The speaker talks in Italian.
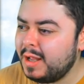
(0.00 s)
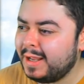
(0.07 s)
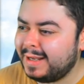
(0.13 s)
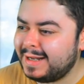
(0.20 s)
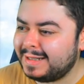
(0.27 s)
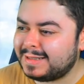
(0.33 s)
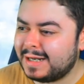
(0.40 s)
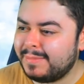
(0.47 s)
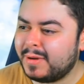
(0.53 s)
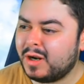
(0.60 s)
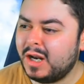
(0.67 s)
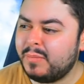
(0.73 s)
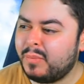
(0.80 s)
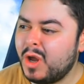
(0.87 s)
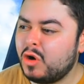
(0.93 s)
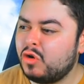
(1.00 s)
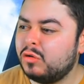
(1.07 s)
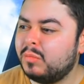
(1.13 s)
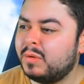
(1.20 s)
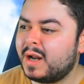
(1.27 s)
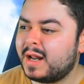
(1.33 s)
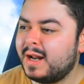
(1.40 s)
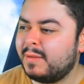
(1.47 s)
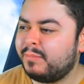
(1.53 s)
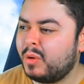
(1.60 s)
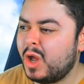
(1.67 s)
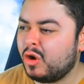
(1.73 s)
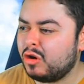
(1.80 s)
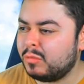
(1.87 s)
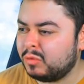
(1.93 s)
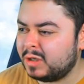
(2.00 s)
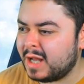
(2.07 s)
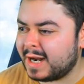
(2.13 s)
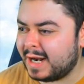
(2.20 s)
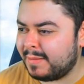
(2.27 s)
In altre parole, puoi accumulare, puoi accumulare